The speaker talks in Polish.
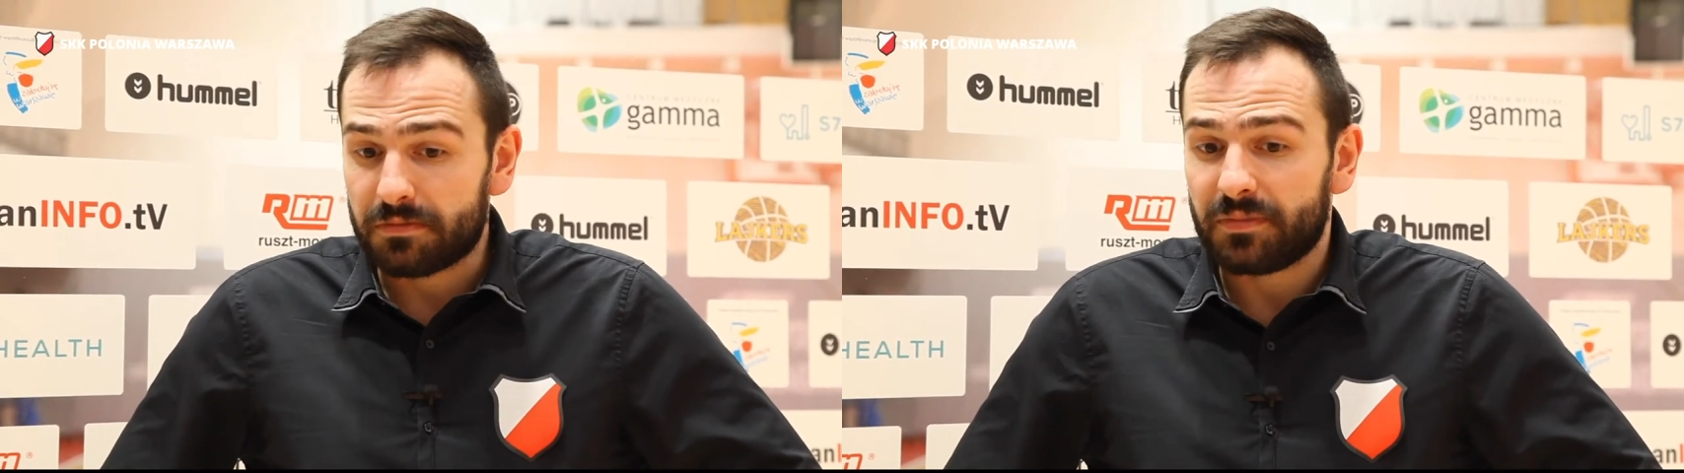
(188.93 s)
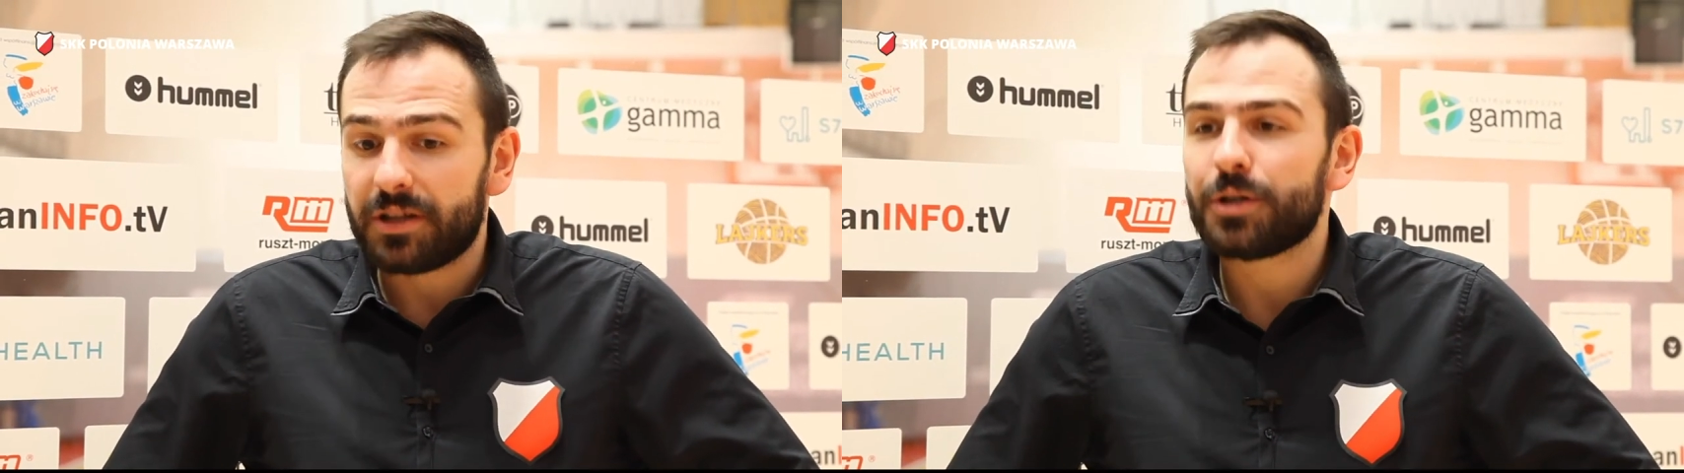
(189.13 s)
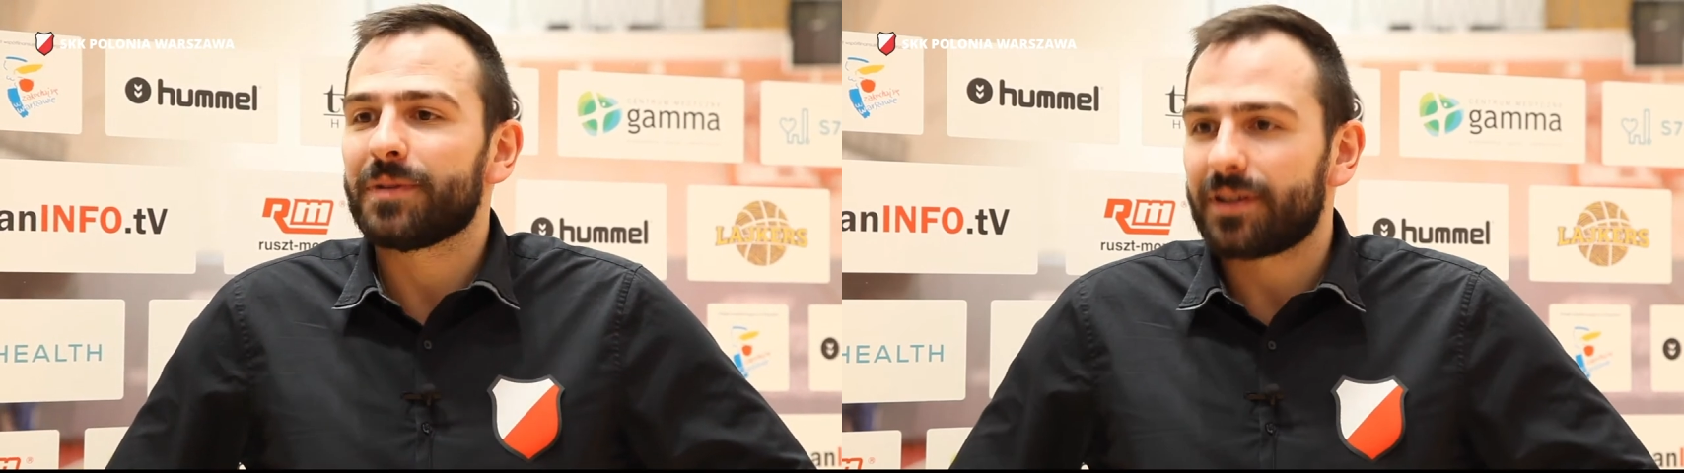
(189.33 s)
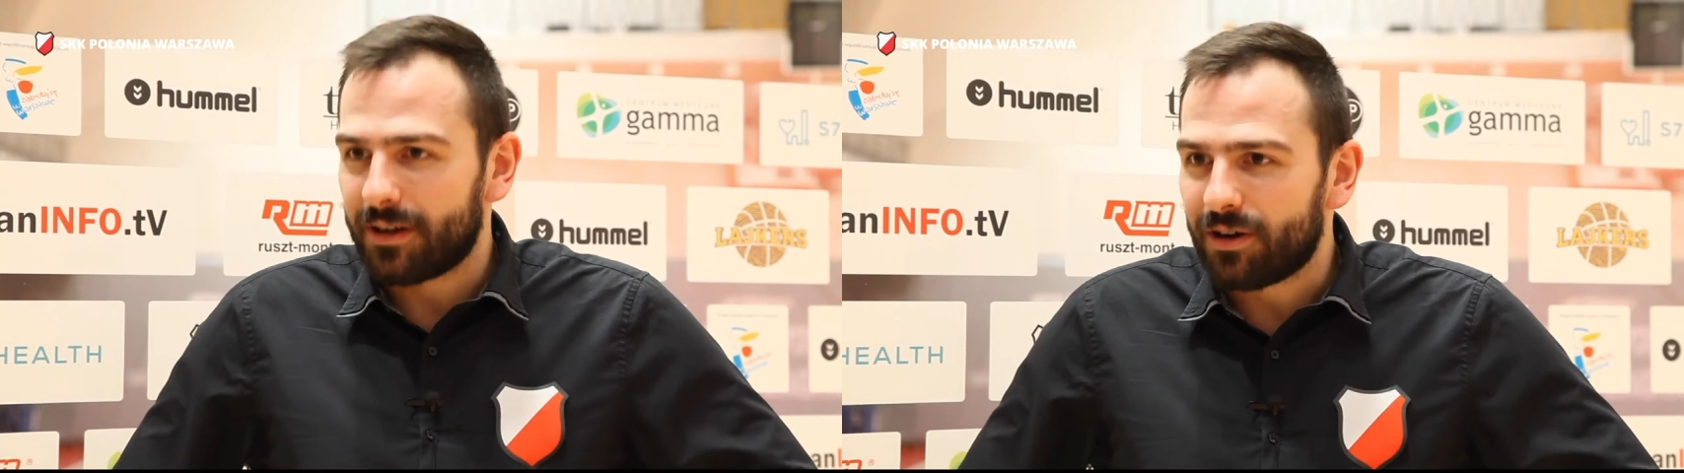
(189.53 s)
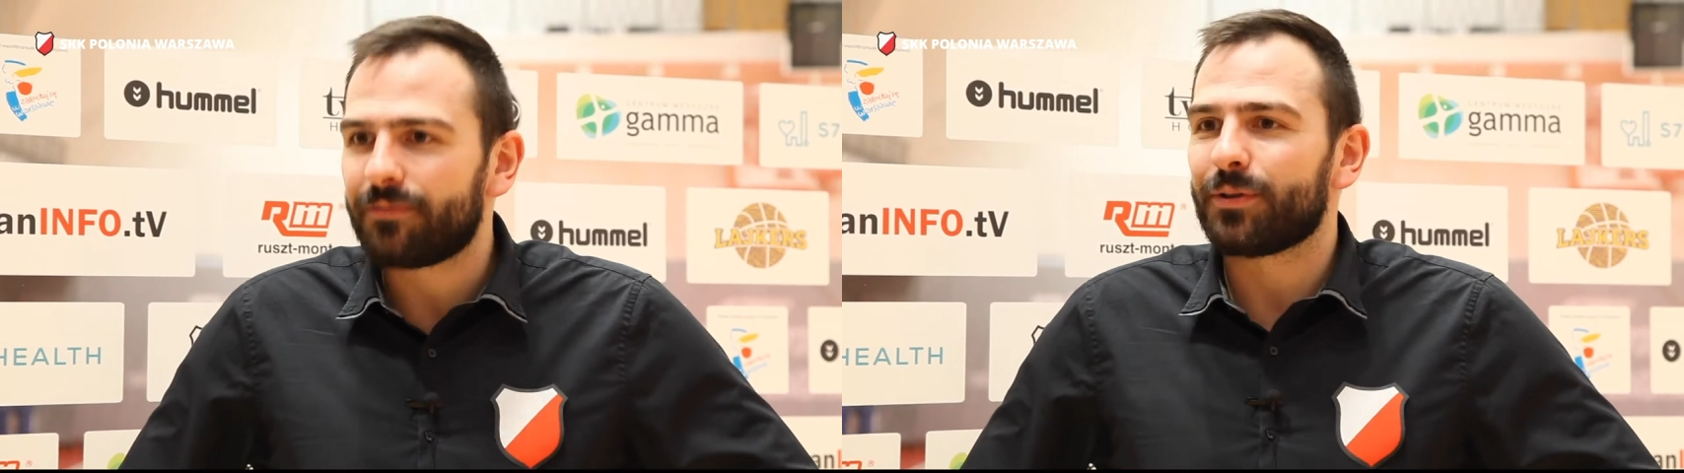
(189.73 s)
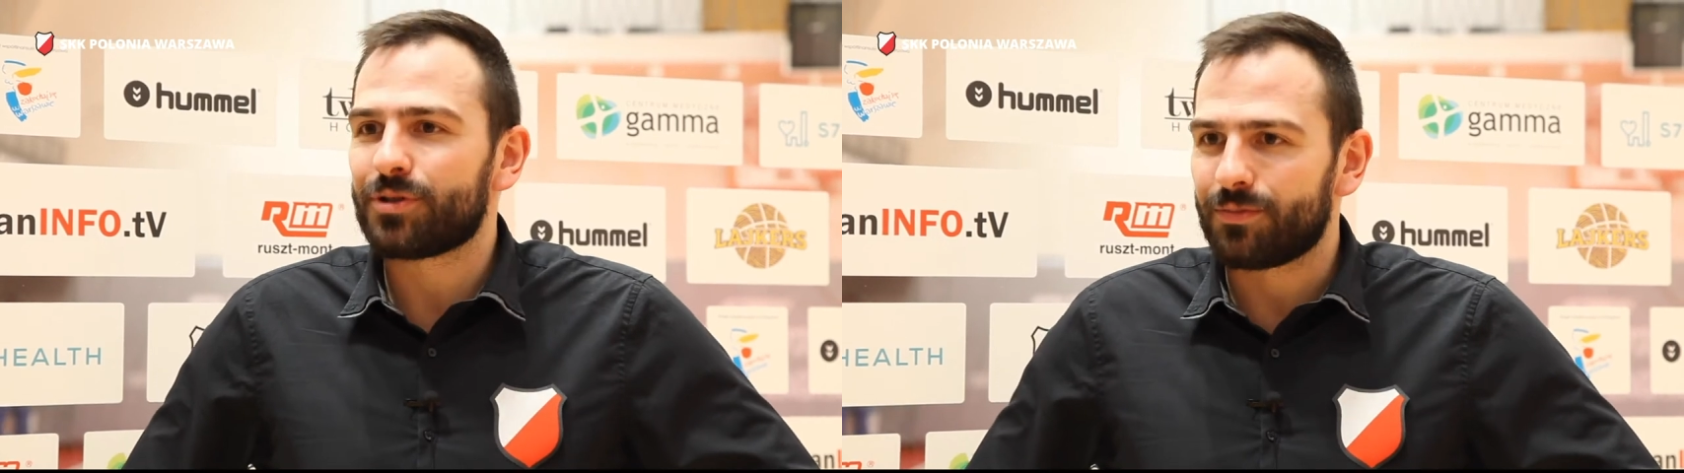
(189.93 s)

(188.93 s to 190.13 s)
mieliśmy ten komfort, że